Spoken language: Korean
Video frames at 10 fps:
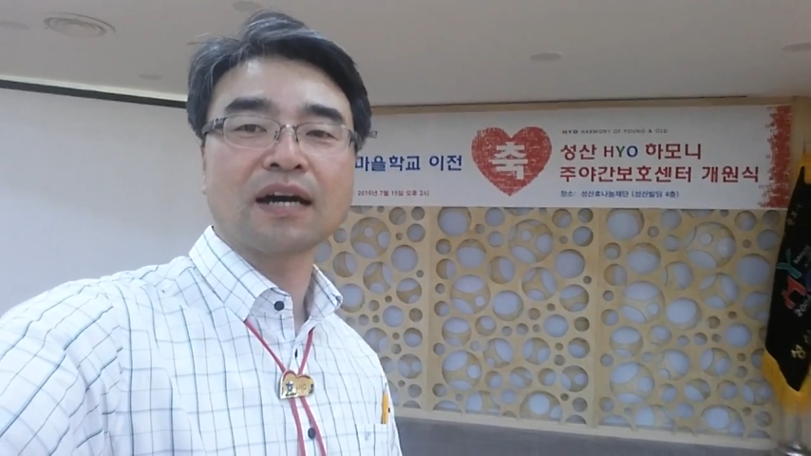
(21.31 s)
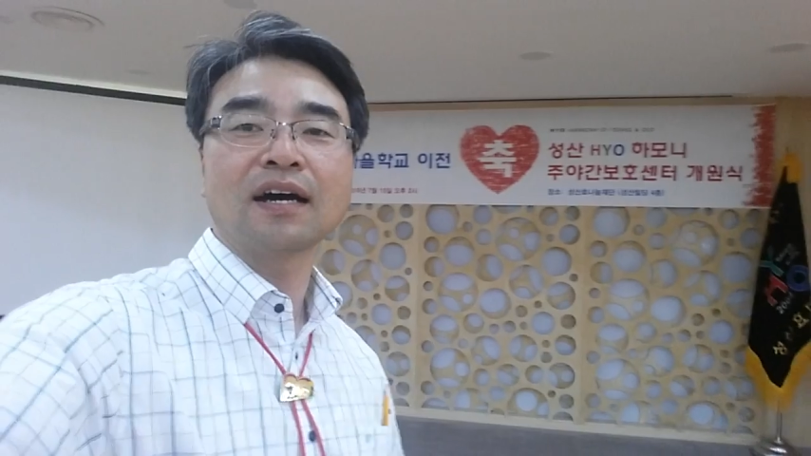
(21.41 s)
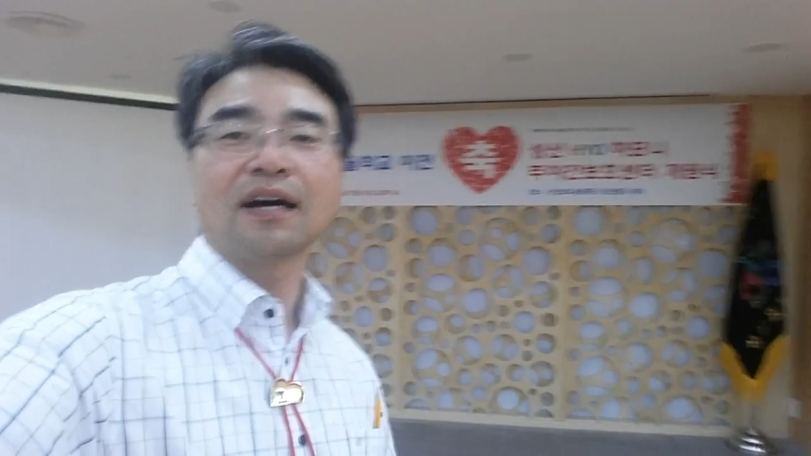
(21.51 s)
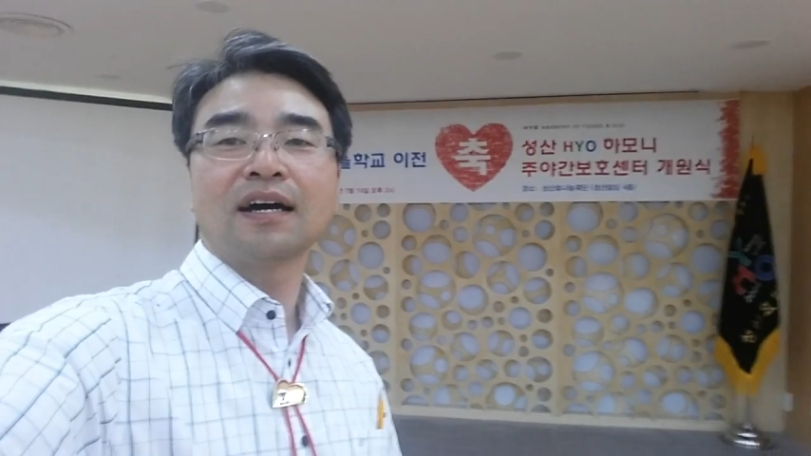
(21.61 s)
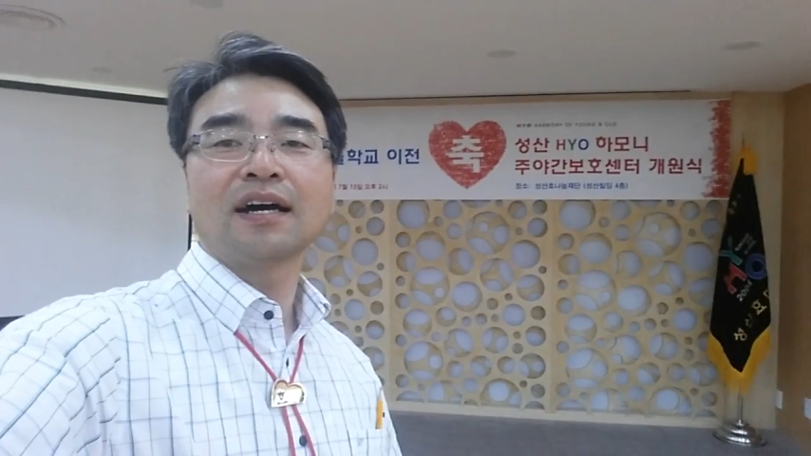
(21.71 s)

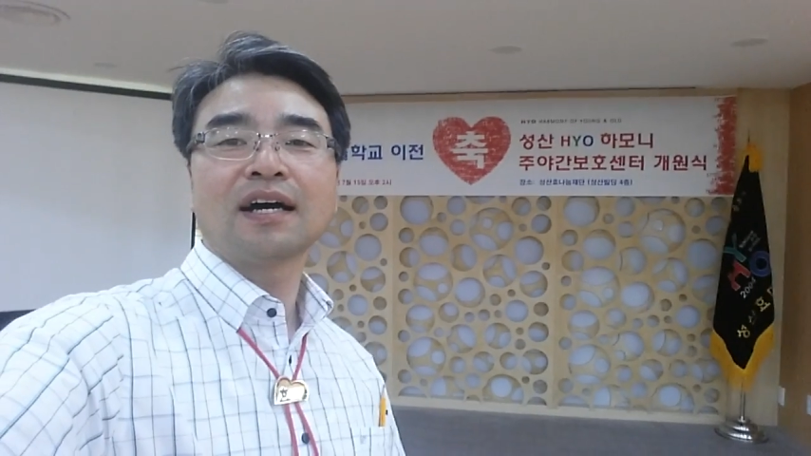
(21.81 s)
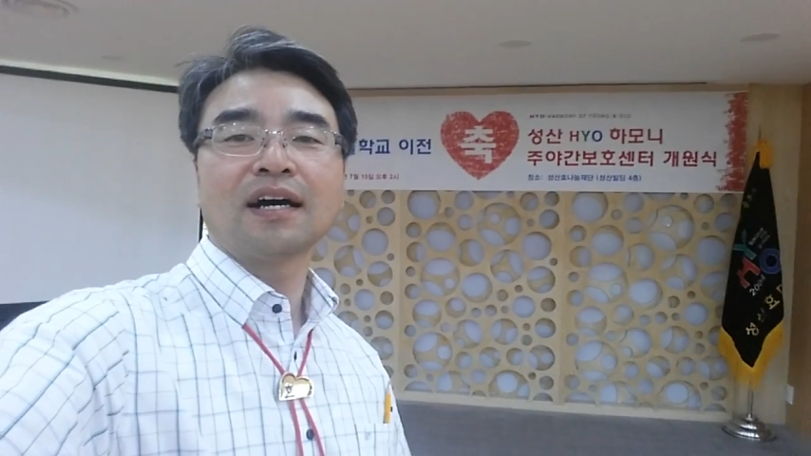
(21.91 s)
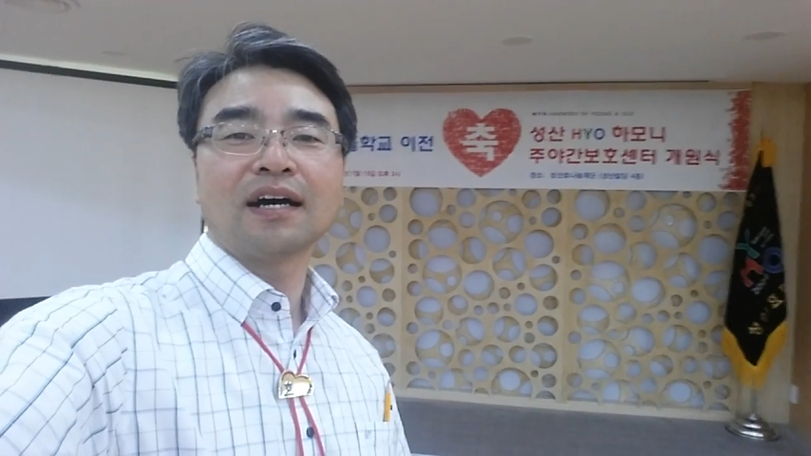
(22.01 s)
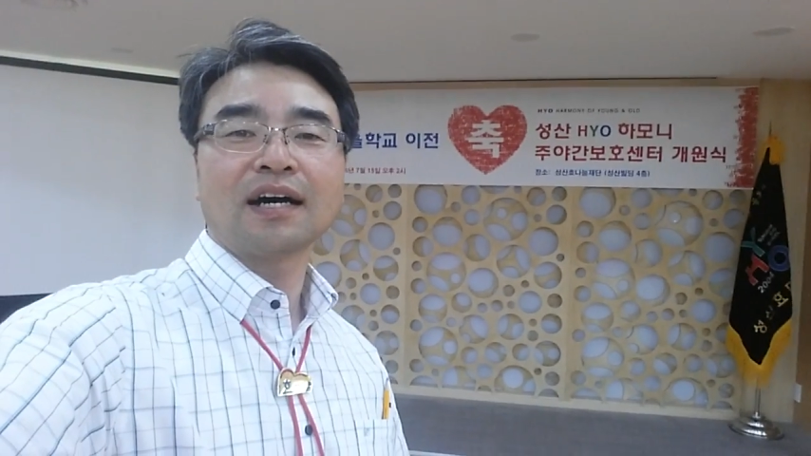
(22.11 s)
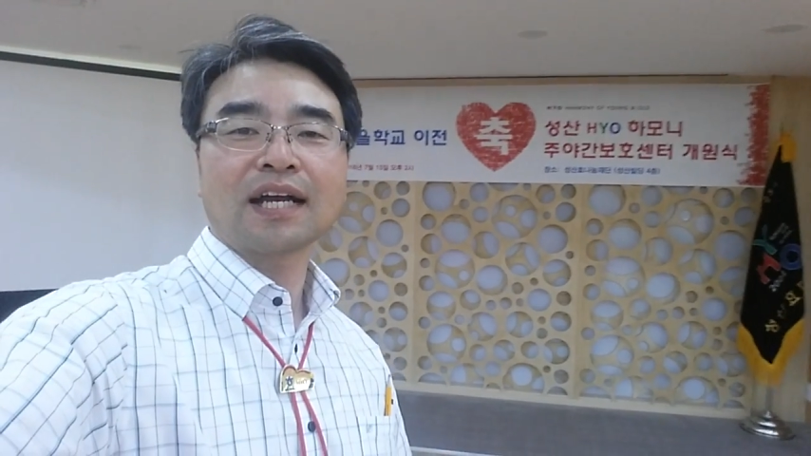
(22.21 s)

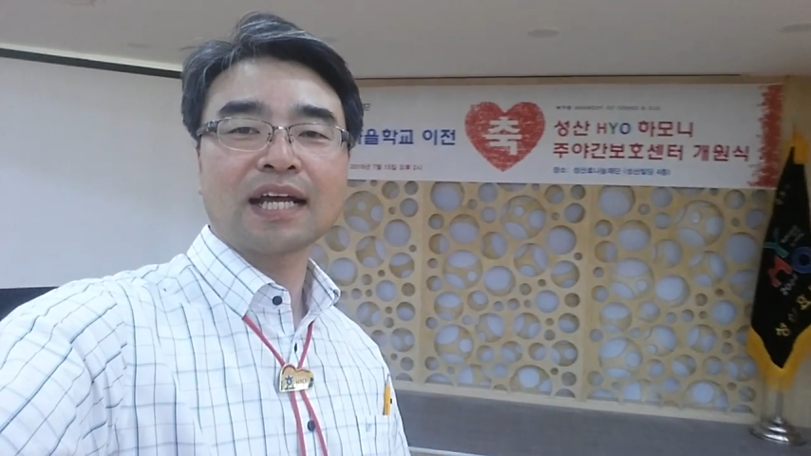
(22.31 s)
아,